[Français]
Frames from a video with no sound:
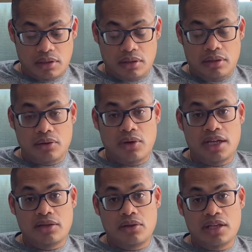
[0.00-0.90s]
dans le
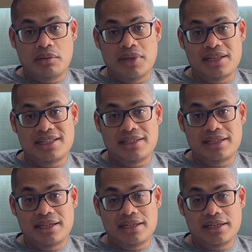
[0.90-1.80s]
lecteur qui
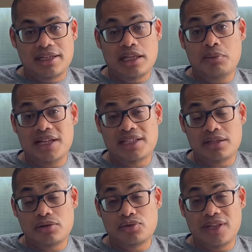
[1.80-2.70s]
maintient, qui le maintient
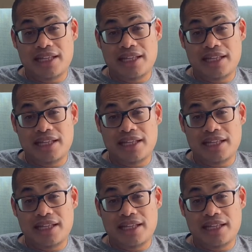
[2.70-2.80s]
dans une